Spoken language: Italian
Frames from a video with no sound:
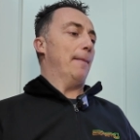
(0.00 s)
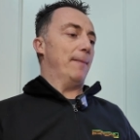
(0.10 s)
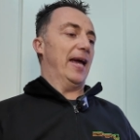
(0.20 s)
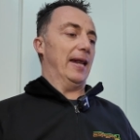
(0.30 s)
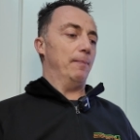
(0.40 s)

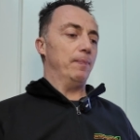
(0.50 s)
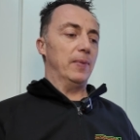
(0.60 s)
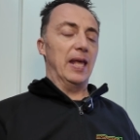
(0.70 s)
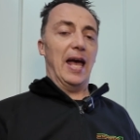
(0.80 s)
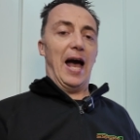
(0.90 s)
Bene,
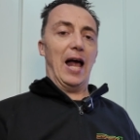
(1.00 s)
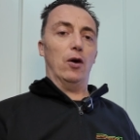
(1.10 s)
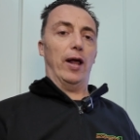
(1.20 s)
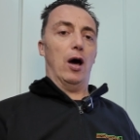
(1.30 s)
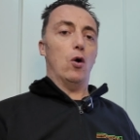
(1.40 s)

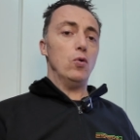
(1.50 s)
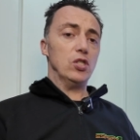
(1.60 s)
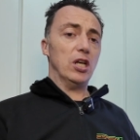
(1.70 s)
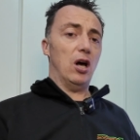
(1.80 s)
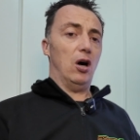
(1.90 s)
allora
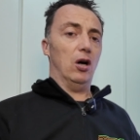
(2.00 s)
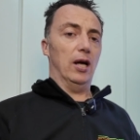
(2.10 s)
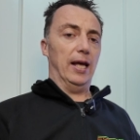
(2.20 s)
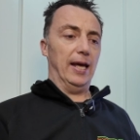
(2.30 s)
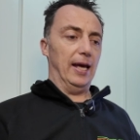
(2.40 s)
userò
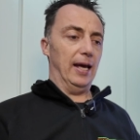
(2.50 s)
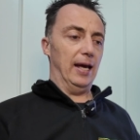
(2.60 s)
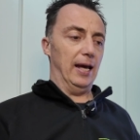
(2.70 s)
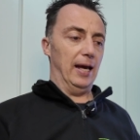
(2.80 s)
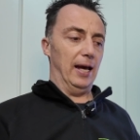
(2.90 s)

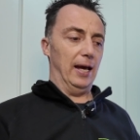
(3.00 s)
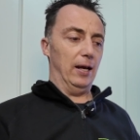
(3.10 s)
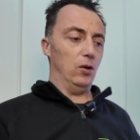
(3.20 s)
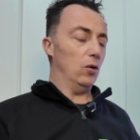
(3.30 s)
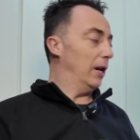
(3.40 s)
eh,
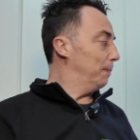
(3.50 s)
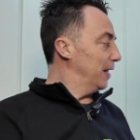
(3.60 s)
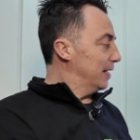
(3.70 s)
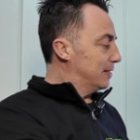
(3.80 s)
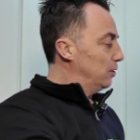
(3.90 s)
non
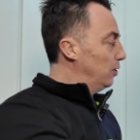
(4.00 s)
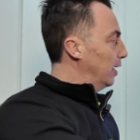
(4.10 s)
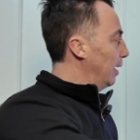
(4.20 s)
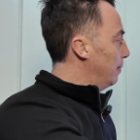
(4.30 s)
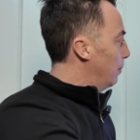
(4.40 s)
l'applicazione
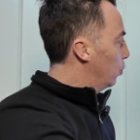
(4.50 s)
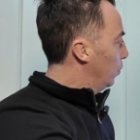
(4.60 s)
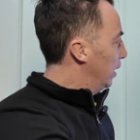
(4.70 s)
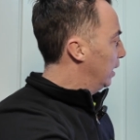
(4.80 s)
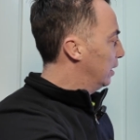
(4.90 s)
che abbiamo
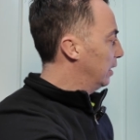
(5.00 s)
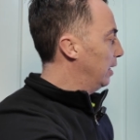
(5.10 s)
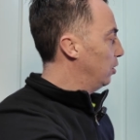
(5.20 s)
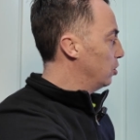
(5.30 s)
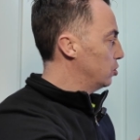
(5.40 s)
qui
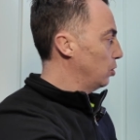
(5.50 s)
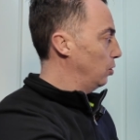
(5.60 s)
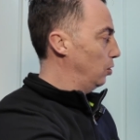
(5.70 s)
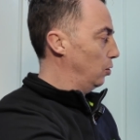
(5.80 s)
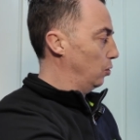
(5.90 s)
del
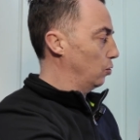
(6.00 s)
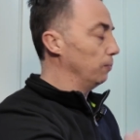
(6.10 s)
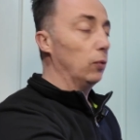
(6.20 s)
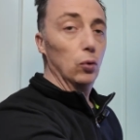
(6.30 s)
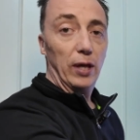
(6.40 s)
nostro
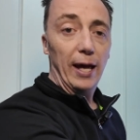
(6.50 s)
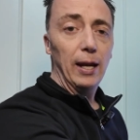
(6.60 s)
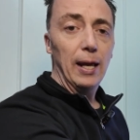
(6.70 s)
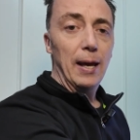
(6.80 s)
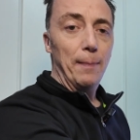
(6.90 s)
computer
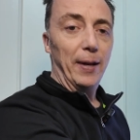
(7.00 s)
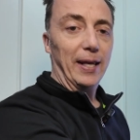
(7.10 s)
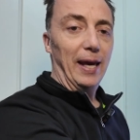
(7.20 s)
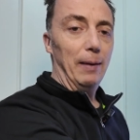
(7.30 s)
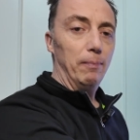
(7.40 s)

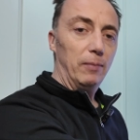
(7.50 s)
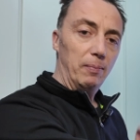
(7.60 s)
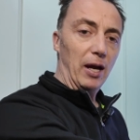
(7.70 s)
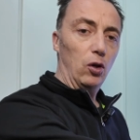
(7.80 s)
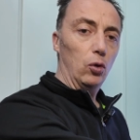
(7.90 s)
perché mi
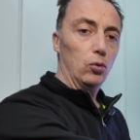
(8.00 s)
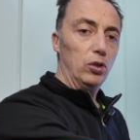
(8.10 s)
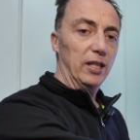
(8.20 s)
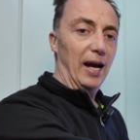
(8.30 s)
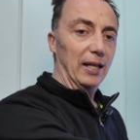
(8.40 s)
mancano
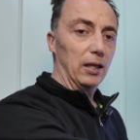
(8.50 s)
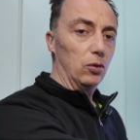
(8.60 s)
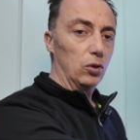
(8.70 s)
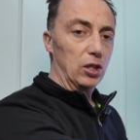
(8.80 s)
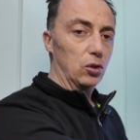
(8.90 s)
alcuni dati che
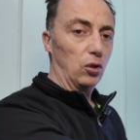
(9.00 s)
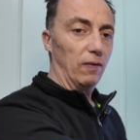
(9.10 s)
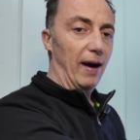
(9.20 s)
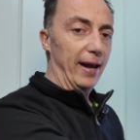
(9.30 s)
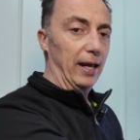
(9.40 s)
non riesco a
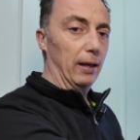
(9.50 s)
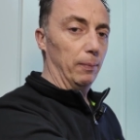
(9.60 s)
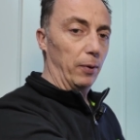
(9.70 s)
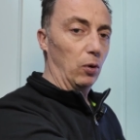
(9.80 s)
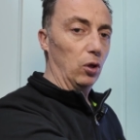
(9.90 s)
trovare
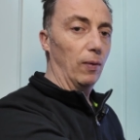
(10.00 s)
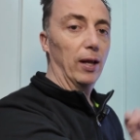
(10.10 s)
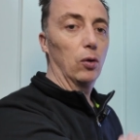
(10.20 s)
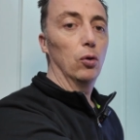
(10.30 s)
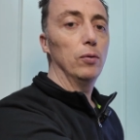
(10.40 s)
per quanto
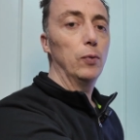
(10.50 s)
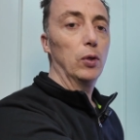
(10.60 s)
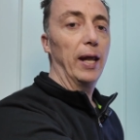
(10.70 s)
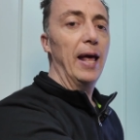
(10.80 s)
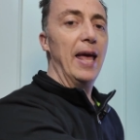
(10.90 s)
riguarda il
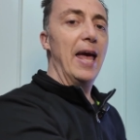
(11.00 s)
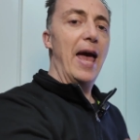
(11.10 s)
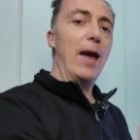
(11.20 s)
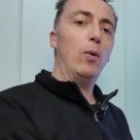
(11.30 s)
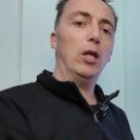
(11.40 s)
computer
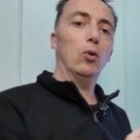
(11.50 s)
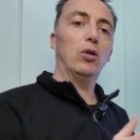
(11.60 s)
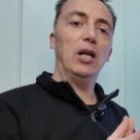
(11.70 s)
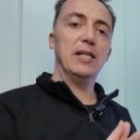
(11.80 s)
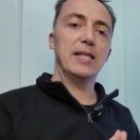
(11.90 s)
e quindi
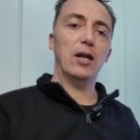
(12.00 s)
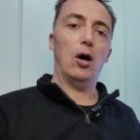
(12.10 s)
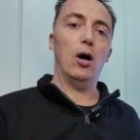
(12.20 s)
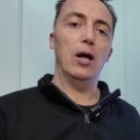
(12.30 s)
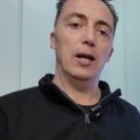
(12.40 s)

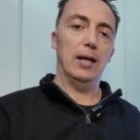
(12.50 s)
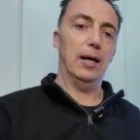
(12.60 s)
utilizzerò